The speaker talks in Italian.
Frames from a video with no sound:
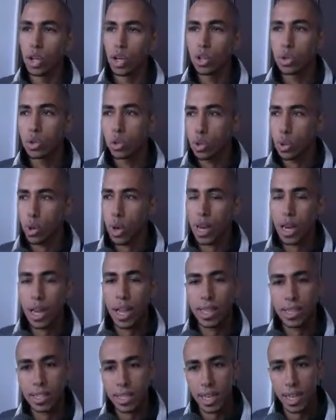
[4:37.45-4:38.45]

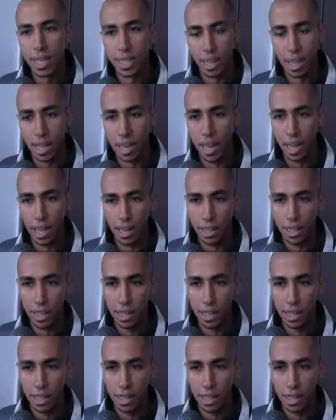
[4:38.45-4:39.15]
sull'essere italiani,